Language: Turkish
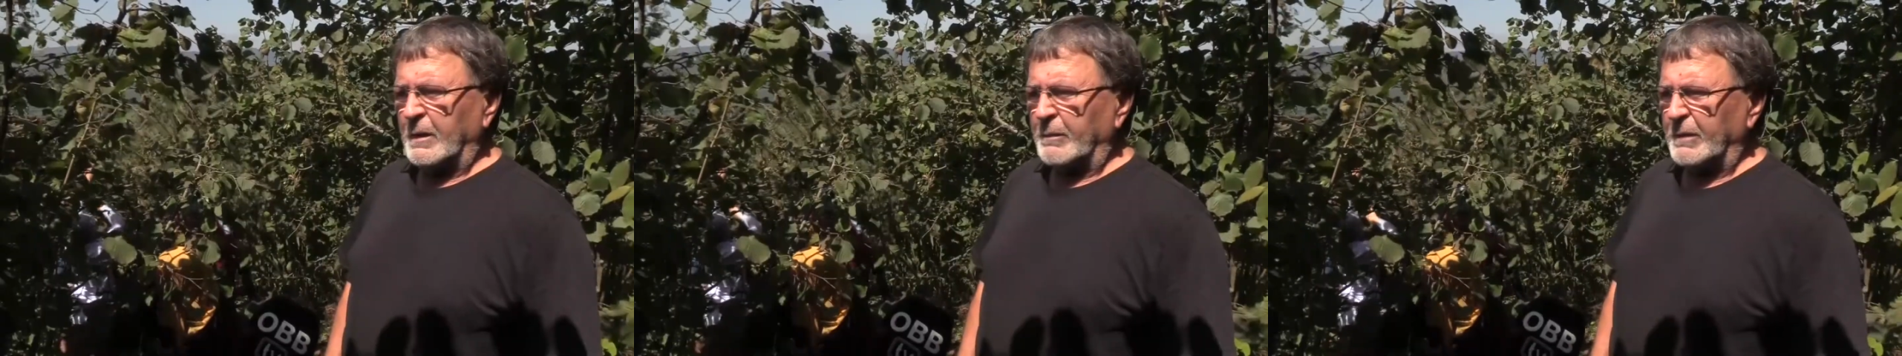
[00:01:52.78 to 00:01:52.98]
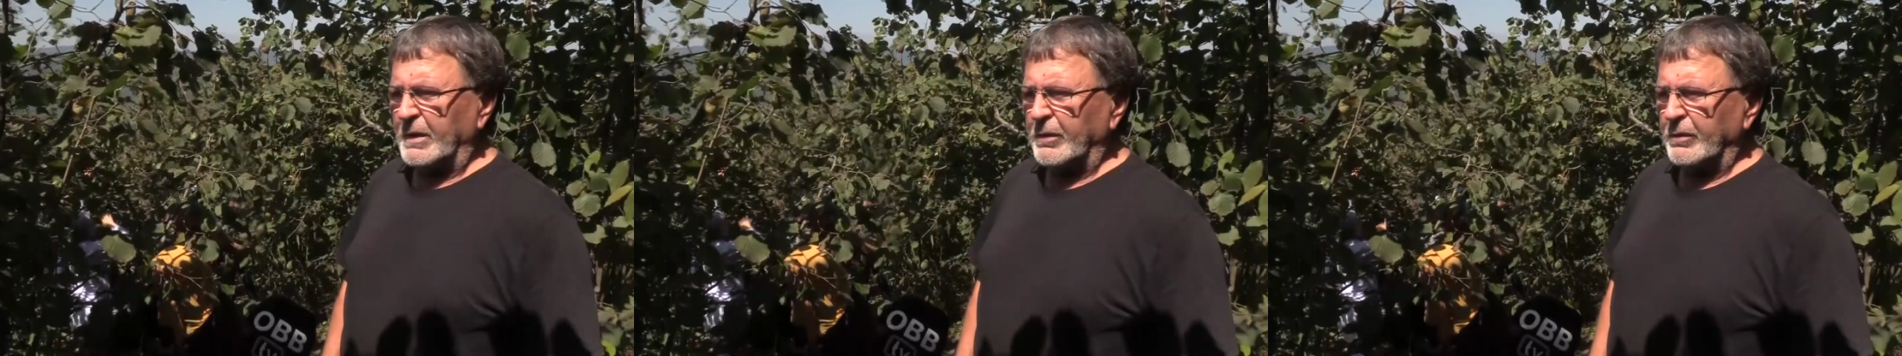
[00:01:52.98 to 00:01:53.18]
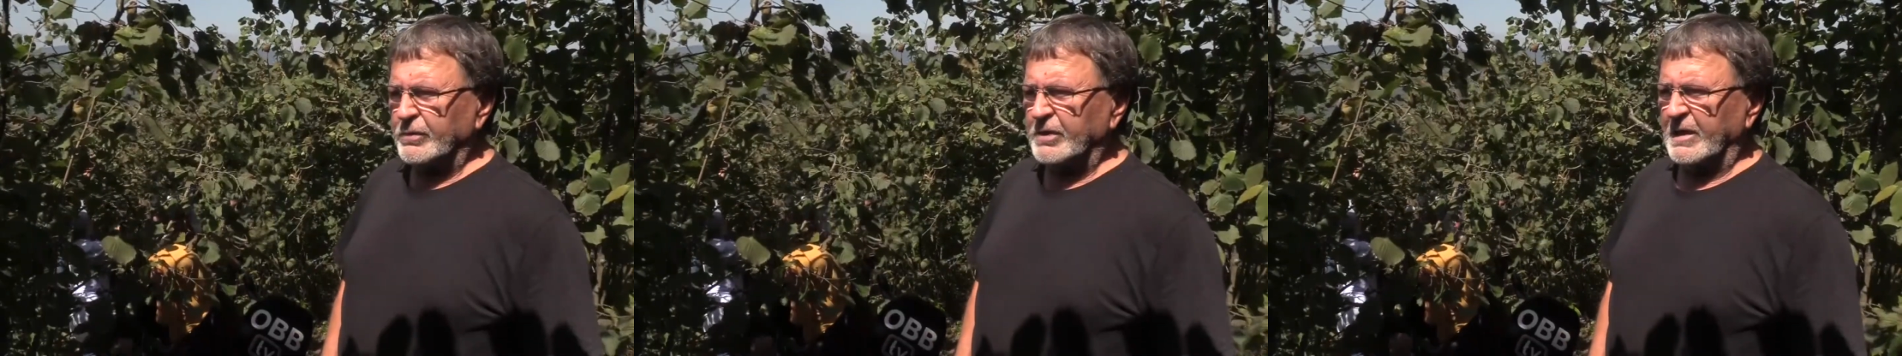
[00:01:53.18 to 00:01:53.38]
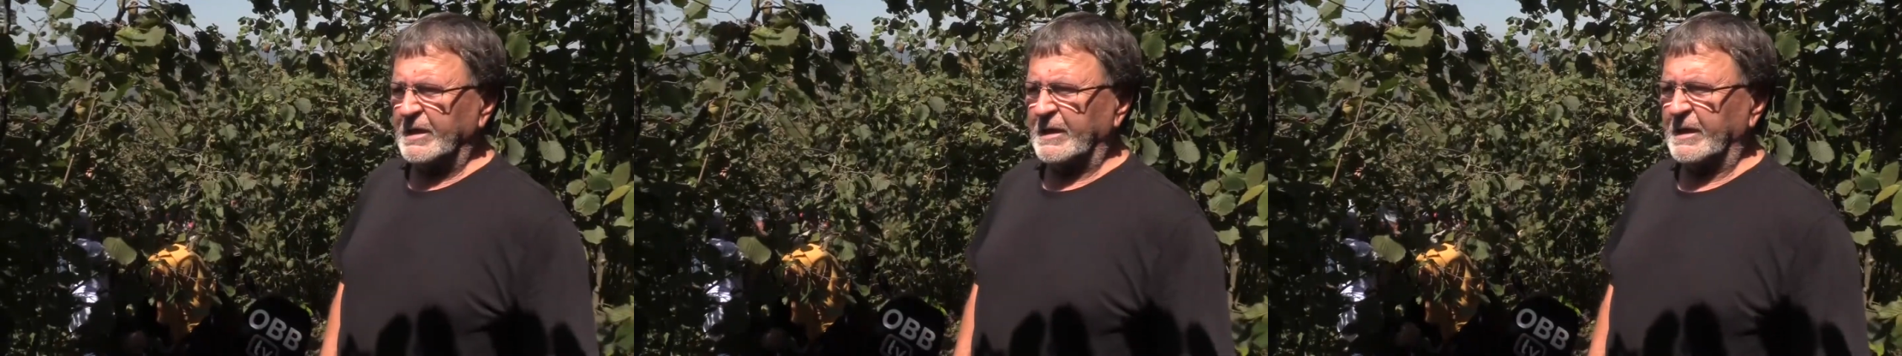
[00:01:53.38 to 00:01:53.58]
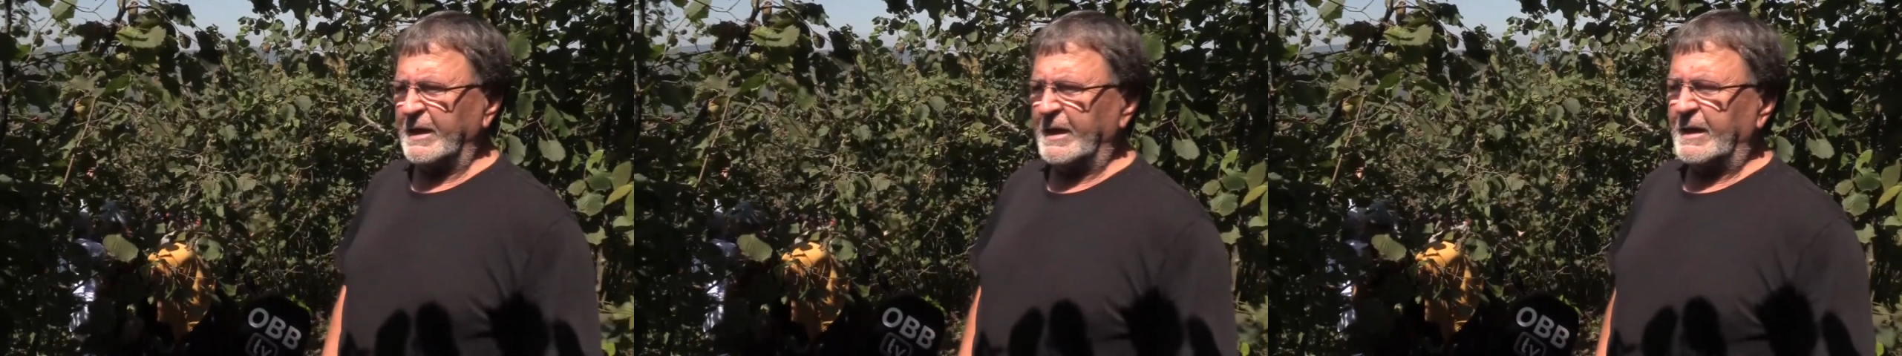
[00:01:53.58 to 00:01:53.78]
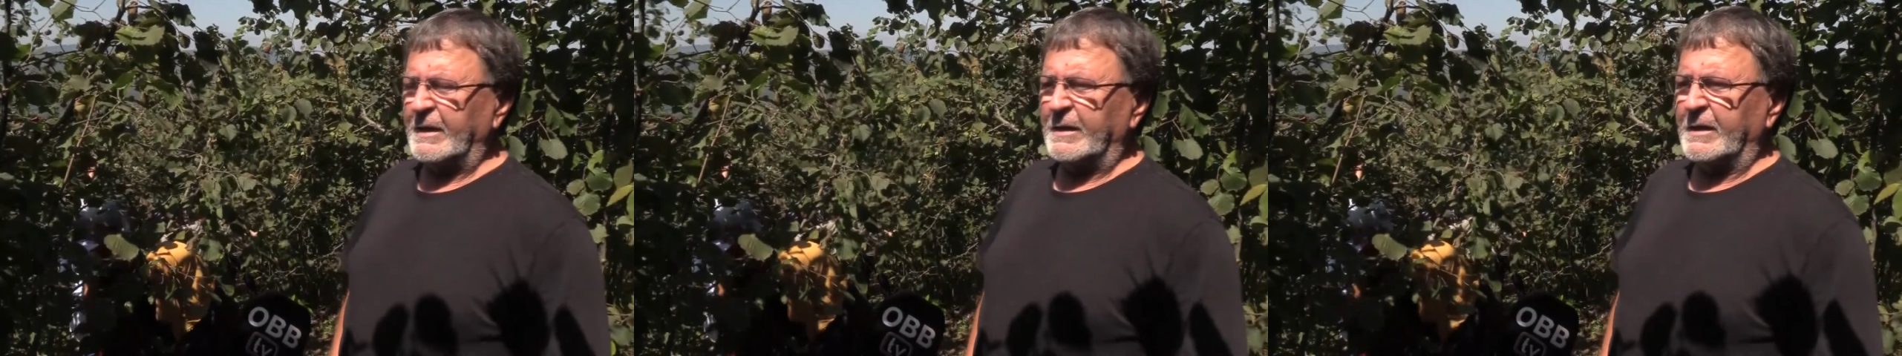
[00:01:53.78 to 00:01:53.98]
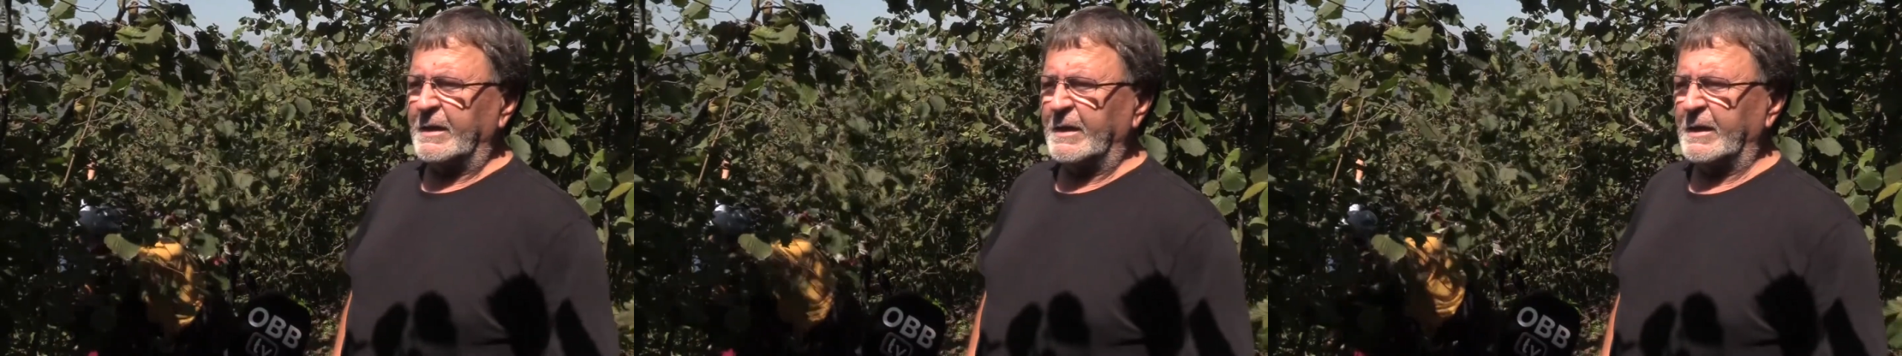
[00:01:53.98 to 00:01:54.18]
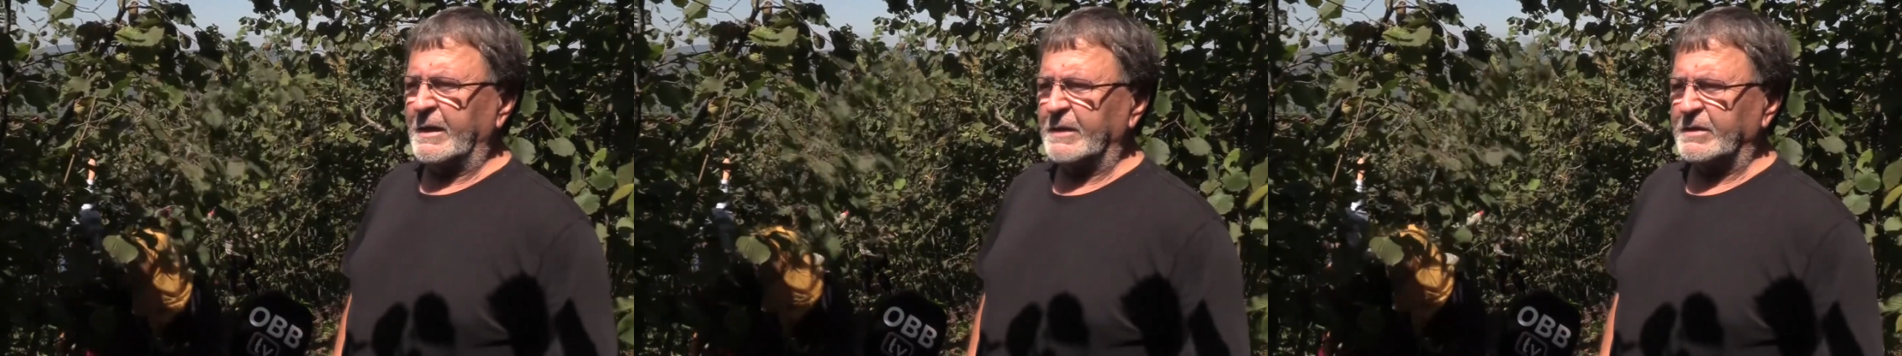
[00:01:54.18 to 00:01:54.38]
Ben öncelikle e,